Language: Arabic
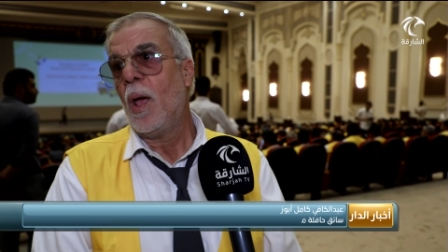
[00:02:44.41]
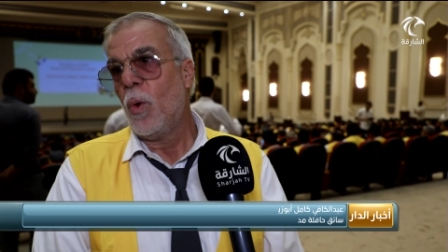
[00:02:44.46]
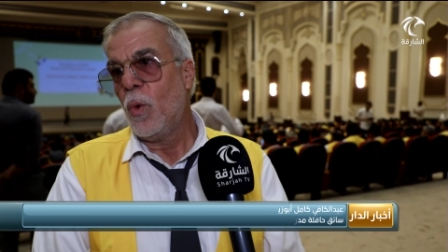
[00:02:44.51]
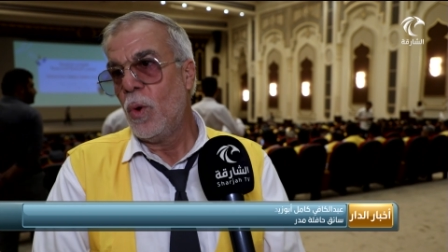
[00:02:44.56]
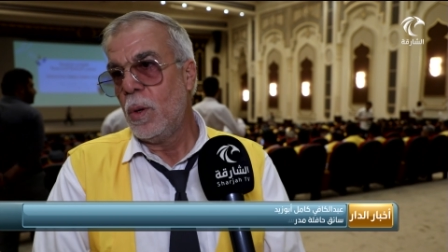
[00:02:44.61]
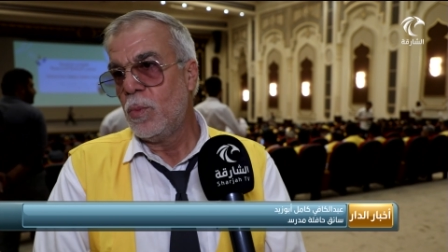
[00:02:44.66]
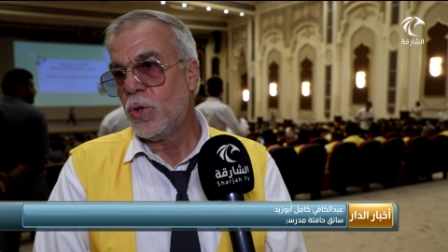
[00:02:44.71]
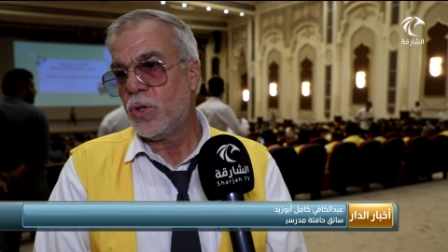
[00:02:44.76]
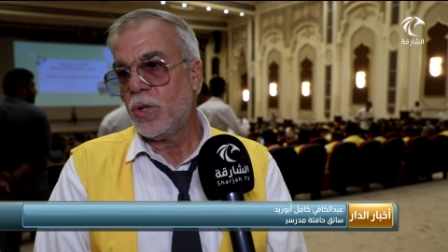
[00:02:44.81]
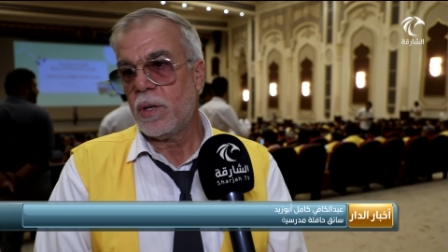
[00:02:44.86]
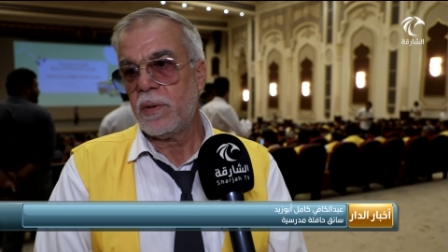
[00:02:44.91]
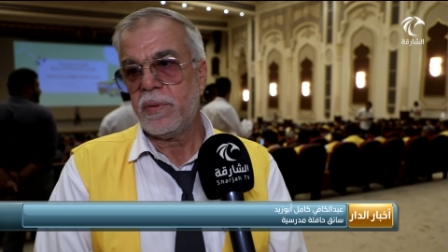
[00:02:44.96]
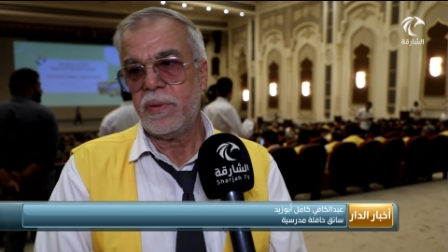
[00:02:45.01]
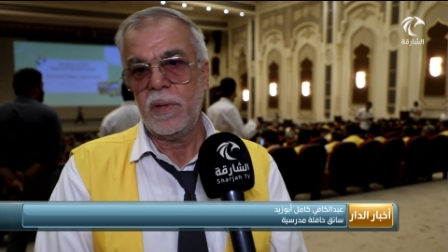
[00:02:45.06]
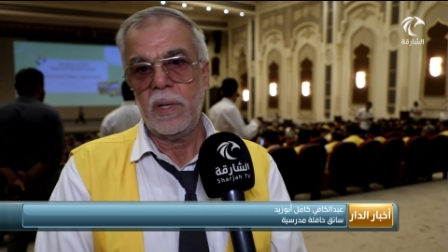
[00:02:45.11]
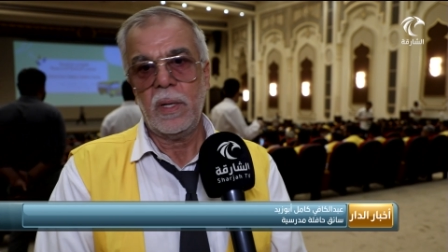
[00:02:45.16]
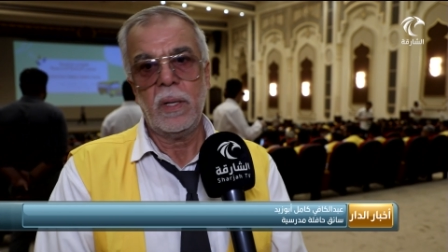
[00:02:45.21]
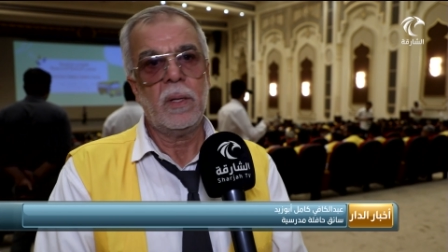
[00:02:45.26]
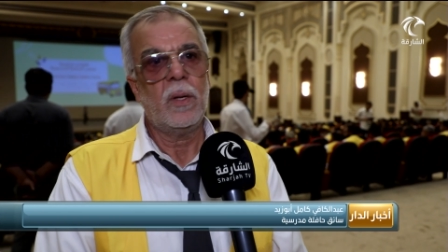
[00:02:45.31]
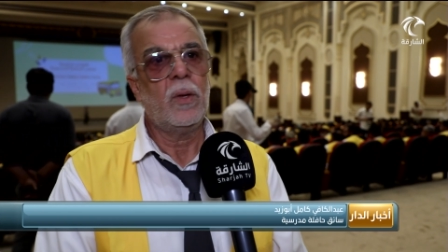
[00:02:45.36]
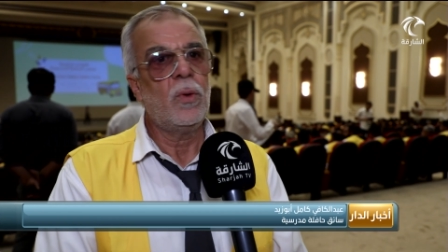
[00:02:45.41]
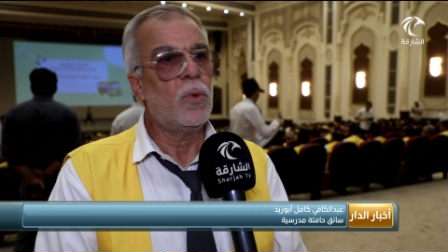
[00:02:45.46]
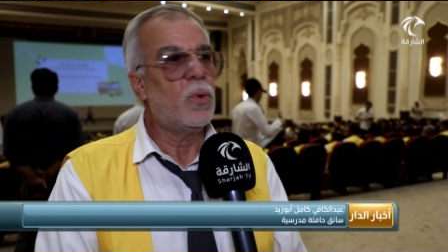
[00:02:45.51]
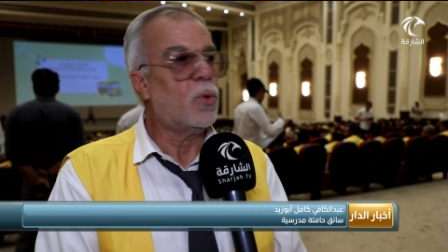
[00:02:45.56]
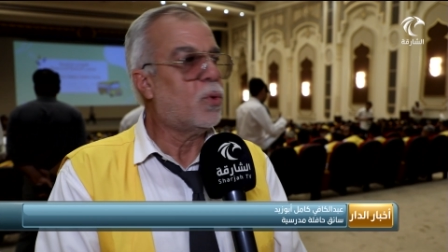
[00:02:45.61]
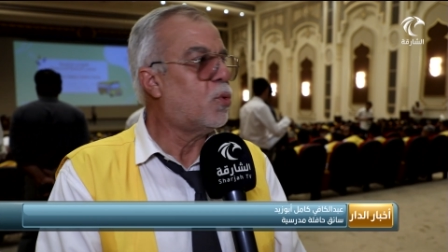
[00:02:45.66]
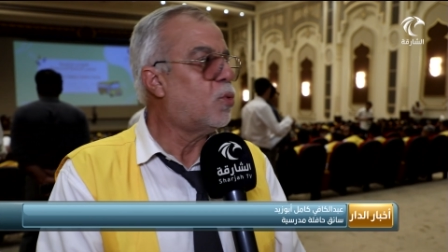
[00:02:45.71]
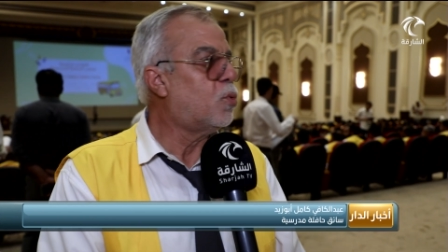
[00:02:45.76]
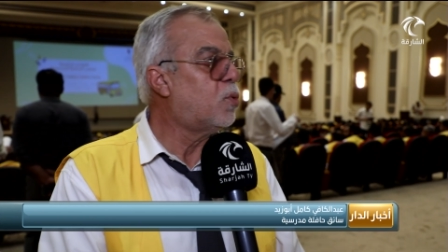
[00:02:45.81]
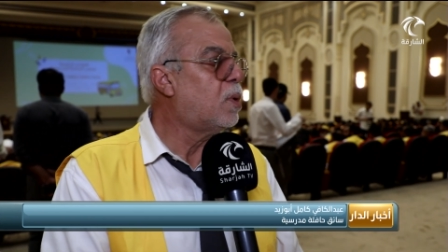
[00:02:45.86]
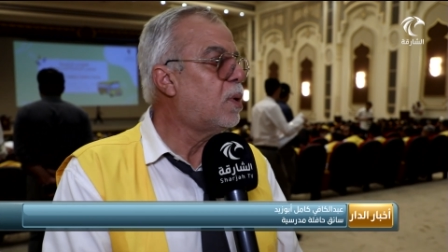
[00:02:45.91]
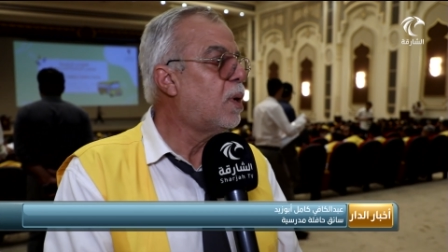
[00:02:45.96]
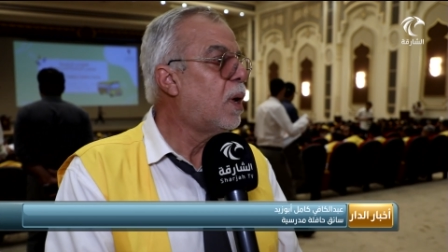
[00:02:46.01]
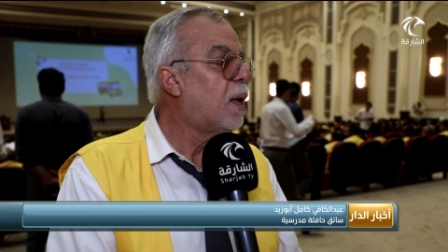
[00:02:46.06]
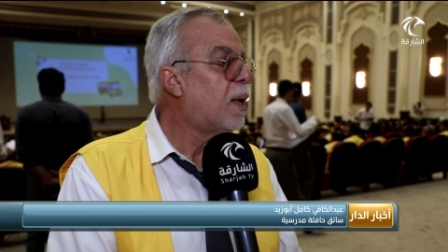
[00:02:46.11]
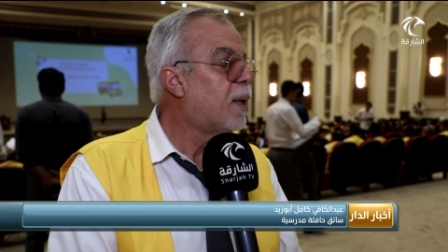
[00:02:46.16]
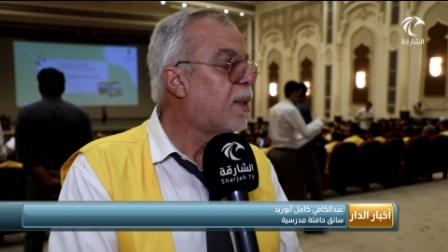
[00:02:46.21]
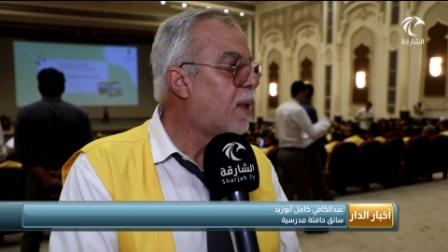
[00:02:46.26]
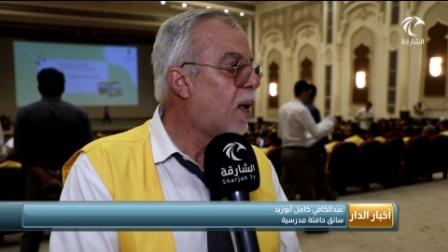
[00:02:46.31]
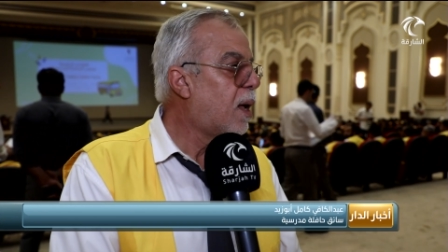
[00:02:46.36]
والمشرفين انه يكون
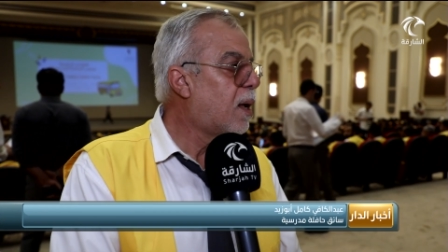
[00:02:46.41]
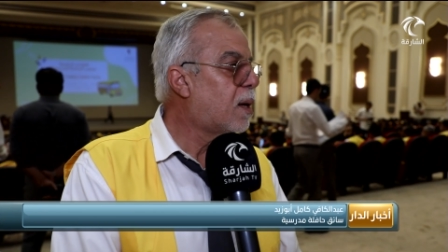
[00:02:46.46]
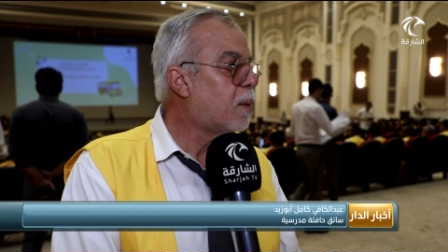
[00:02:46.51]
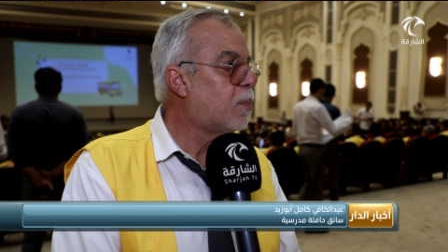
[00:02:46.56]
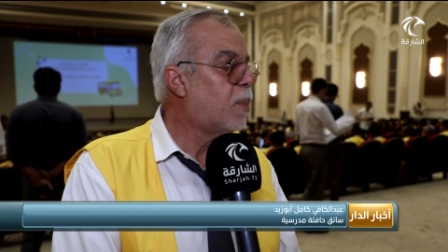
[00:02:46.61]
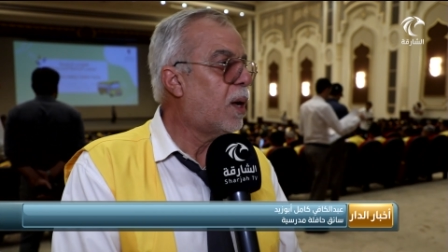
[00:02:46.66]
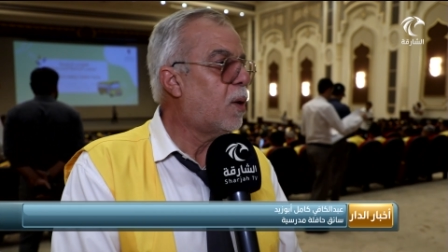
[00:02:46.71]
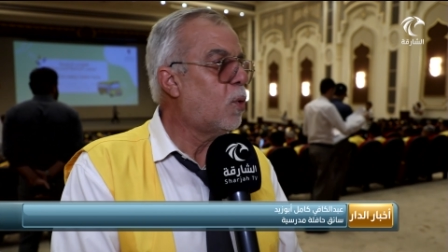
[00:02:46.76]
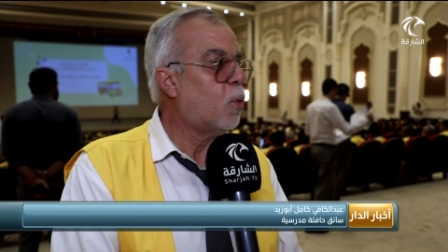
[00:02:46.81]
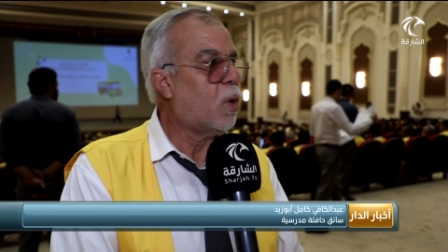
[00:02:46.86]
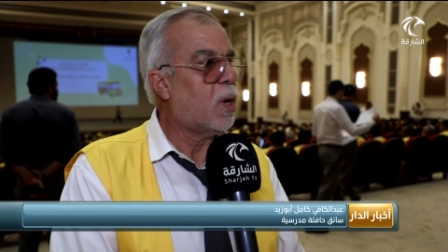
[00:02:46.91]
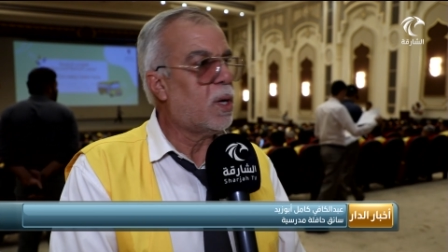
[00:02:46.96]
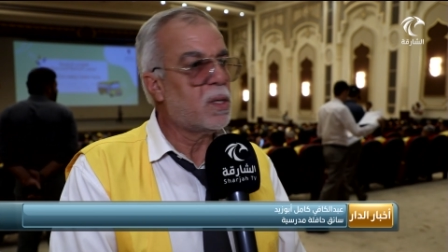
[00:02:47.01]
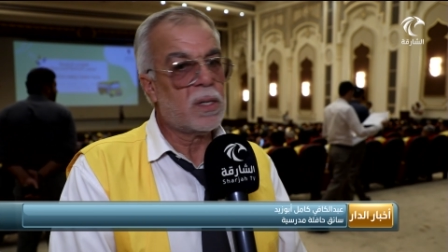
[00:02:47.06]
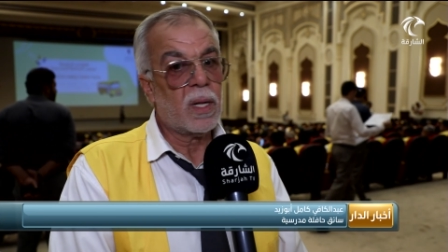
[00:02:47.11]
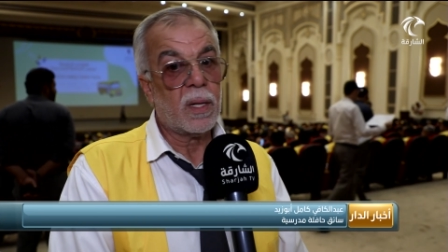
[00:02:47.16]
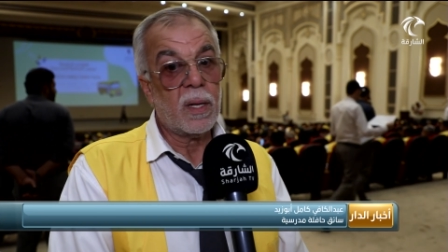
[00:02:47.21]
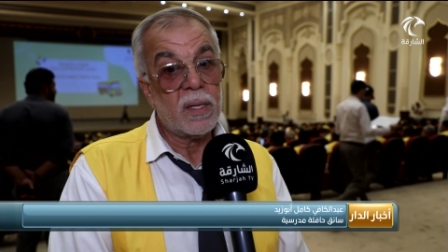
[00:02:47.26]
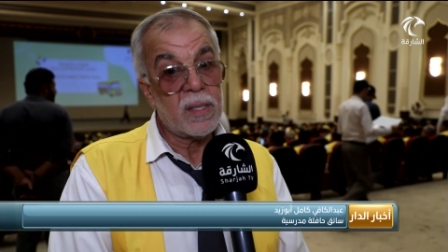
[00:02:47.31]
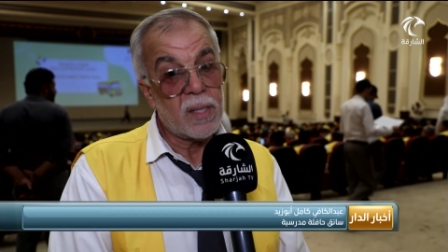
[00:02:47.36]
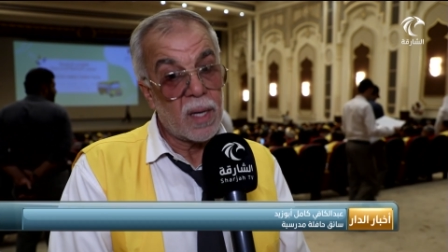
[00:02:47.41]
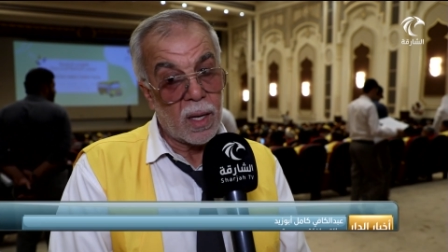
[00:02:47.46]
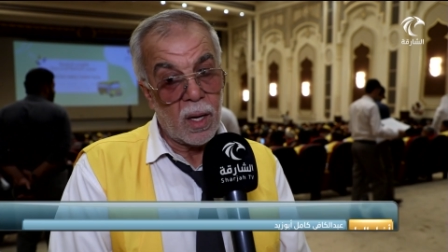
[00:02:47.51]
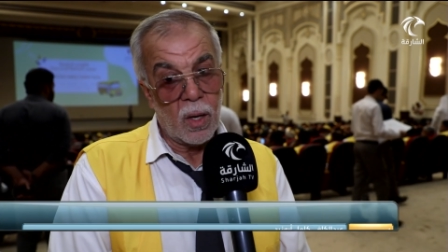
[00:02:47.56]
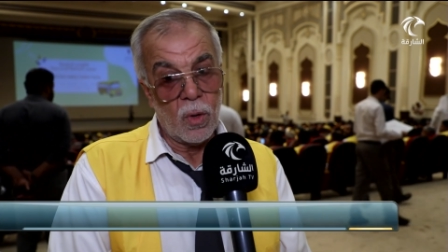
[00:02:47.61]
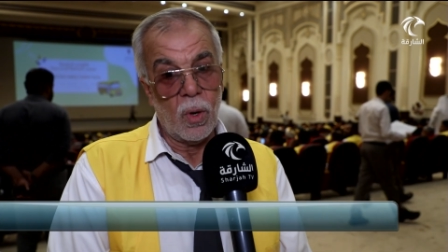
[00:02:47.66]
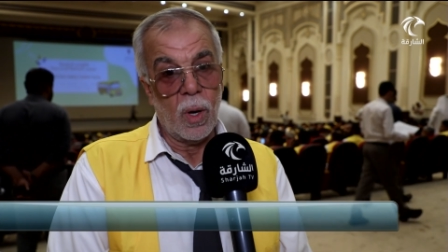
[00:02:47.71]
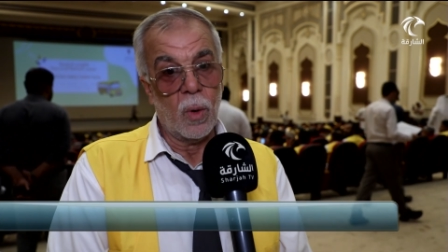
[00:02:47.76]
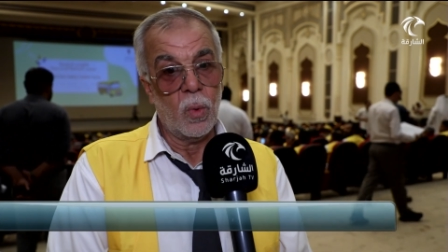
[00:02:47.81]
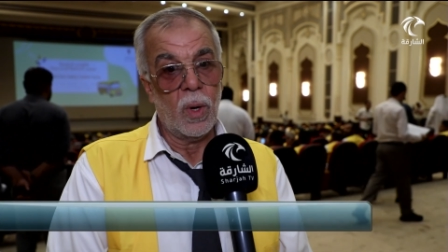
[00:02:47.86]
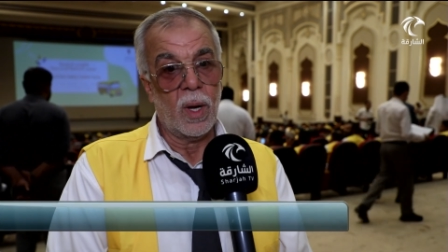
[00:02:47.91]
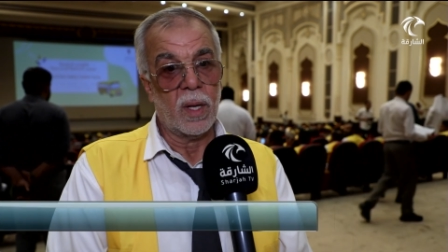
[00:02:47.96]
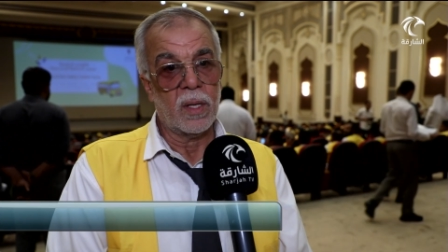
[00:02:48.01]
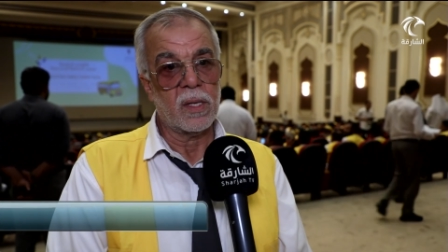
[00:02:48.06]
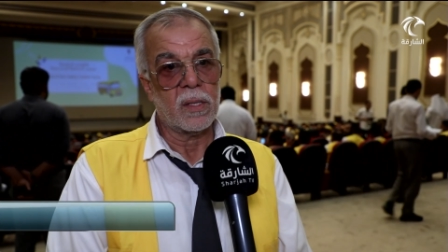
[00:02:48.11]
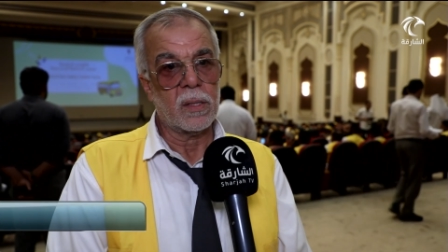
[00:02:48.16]
داير باله خاصه اذا كانوا الاولاد